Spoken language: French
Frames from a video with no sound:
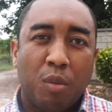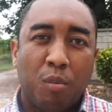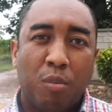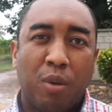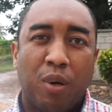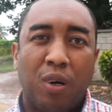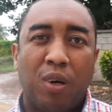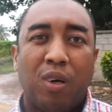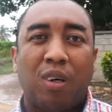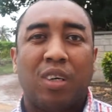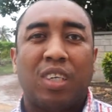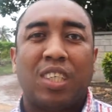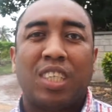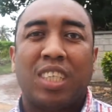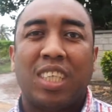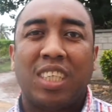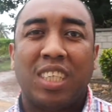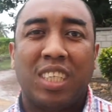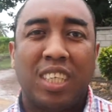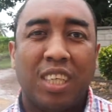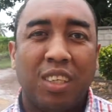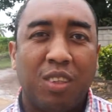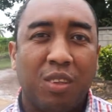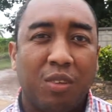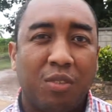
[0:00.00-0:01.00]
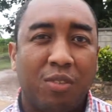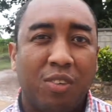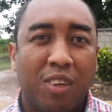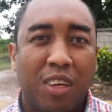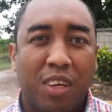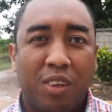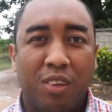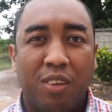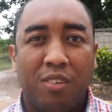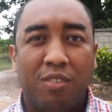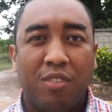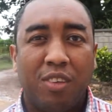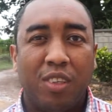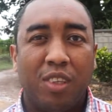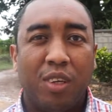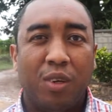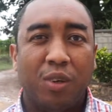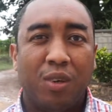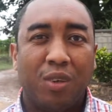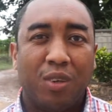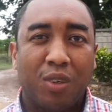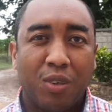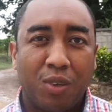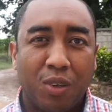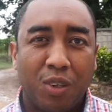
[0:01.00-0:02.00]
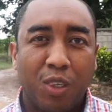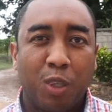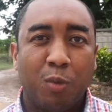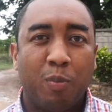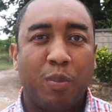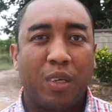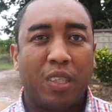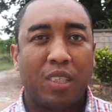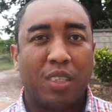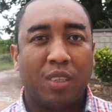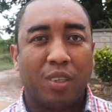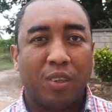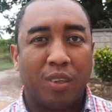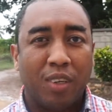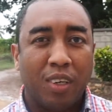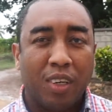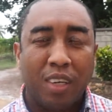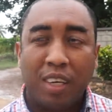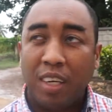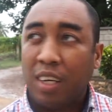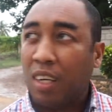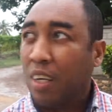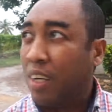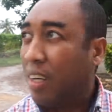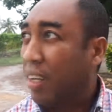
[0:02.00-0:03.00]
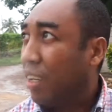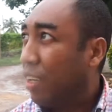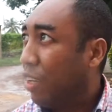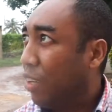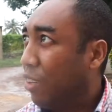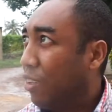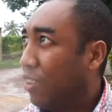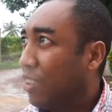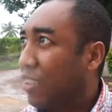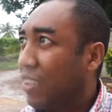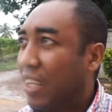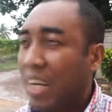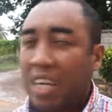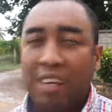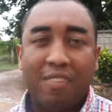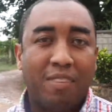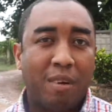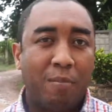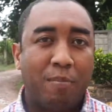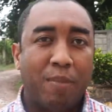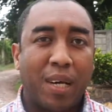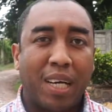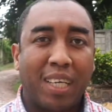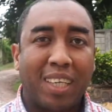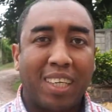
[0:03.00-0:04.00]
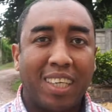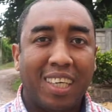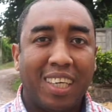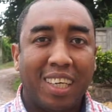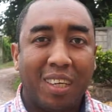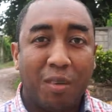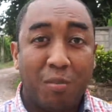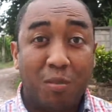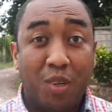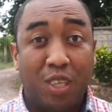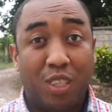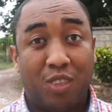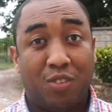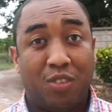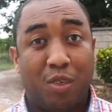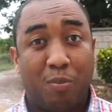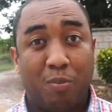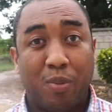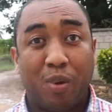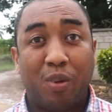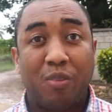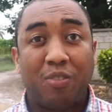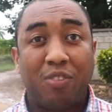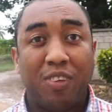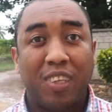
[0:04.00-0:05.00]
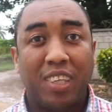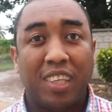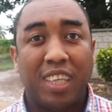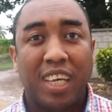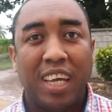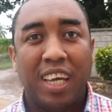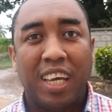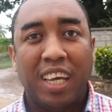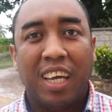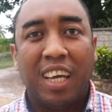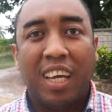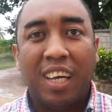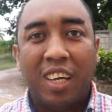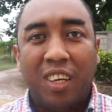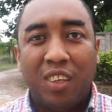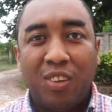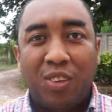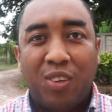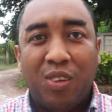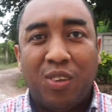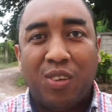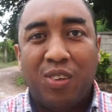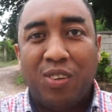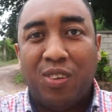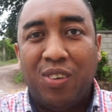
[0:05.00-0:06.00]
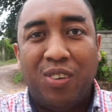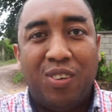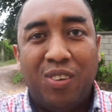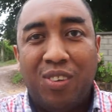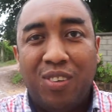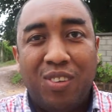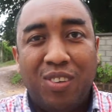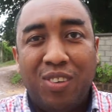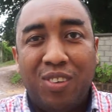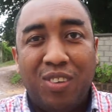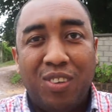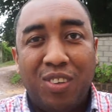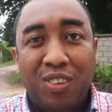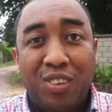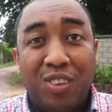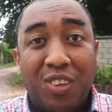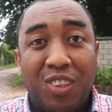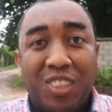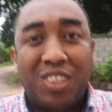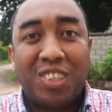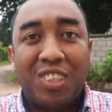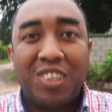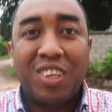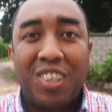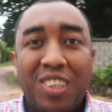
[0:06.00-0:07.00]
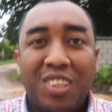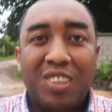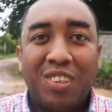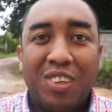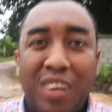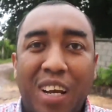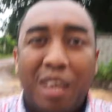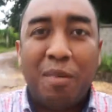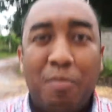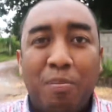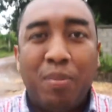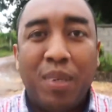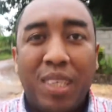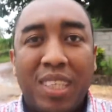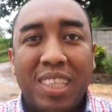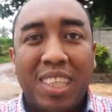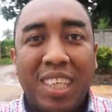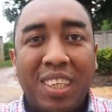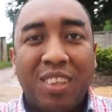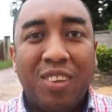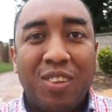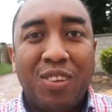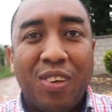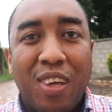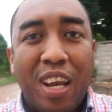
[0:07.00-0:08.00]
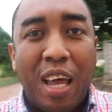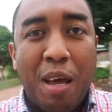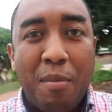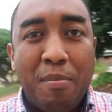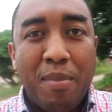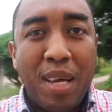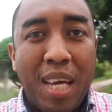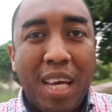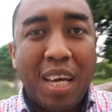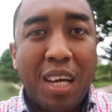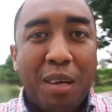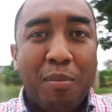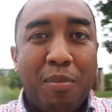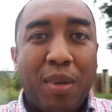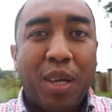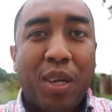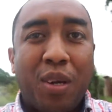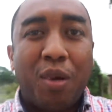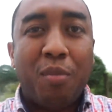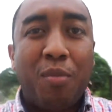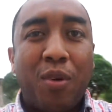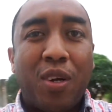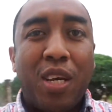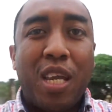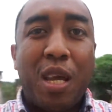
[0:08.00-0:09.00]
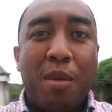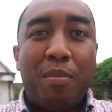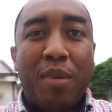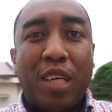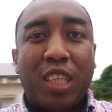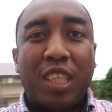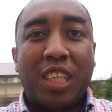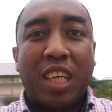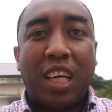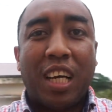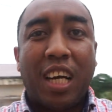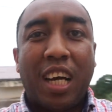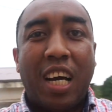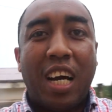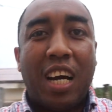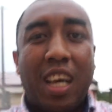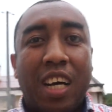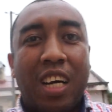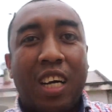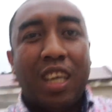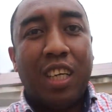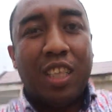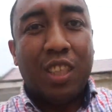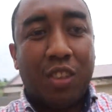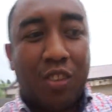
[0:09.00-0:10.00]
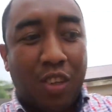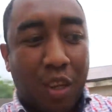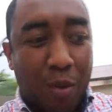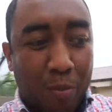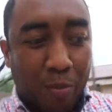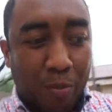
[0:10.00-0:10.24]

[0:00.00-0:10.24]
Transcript: Bon, j'essaie de faire une vidéo courte parce que le soleil va partir, moi je vais profiter d'autres choses, de la piscine, de la mer, mais comme on est à Majenga, je vais en